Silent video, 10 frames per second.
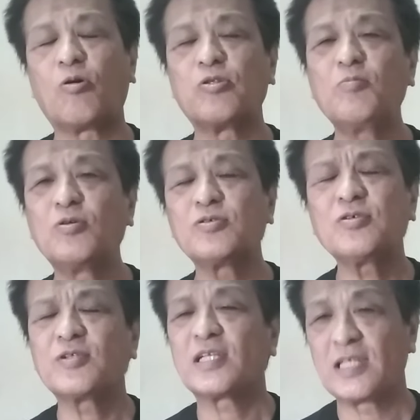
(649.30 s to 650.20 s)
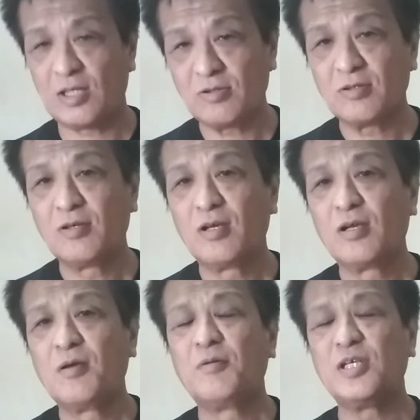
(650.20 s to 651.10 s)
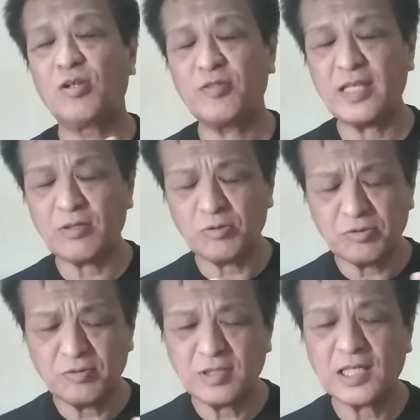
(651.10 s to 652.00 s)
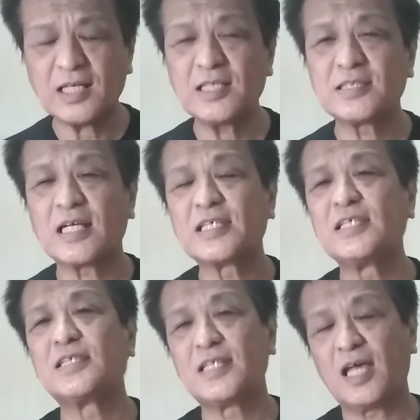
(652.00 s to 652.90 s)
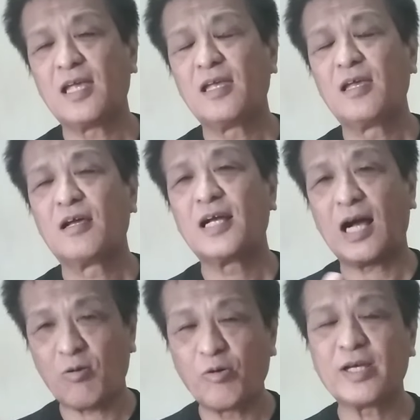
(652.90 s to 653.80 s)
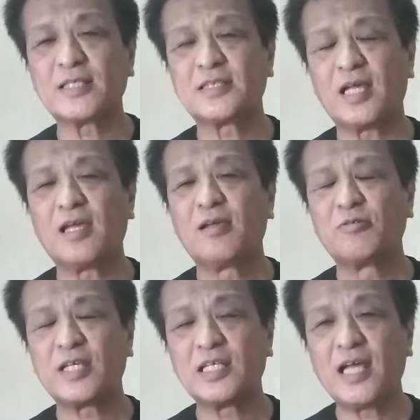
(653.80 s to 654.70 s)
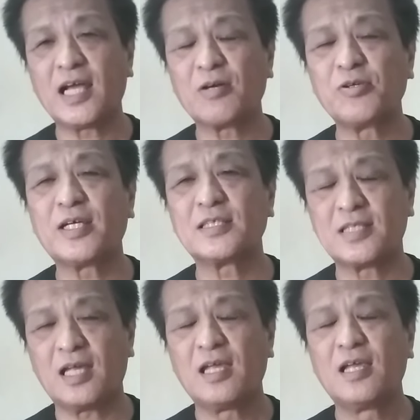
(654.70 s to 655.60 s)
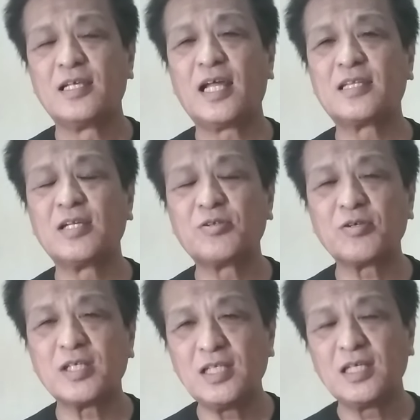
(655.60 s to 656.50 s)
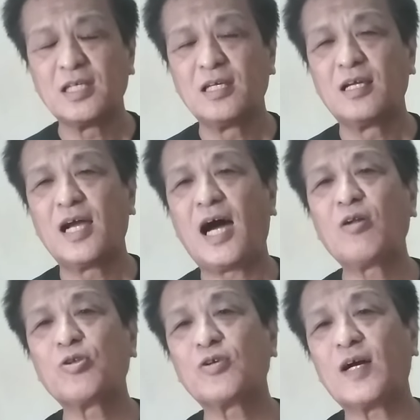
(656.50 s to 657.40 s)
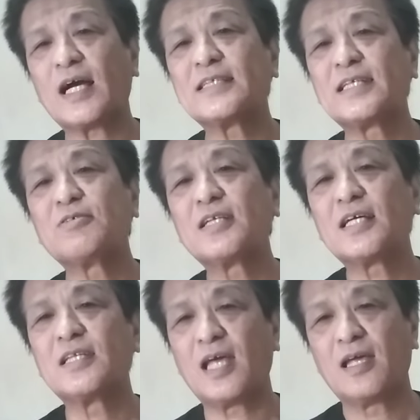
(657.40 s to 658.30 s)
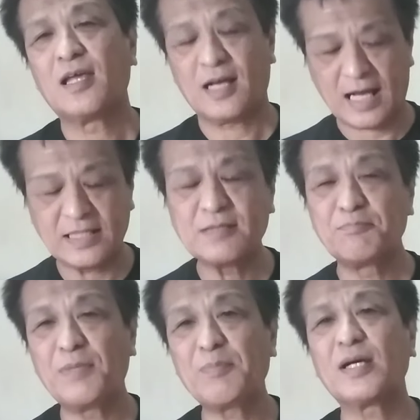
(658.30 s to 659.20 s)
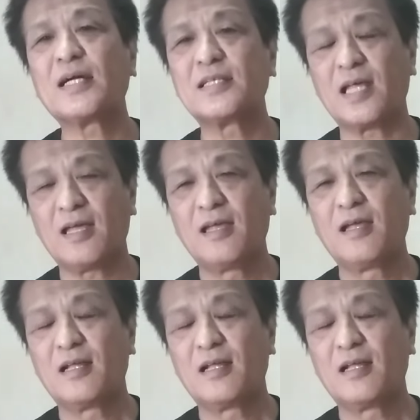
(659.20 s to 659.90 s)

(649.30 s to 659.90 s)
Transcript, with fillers: 子供を育てるいろんなことの中で借金して学校行かして二人大学行かしてやってる時にあの時は貸してくれたんで借りまんまん借りて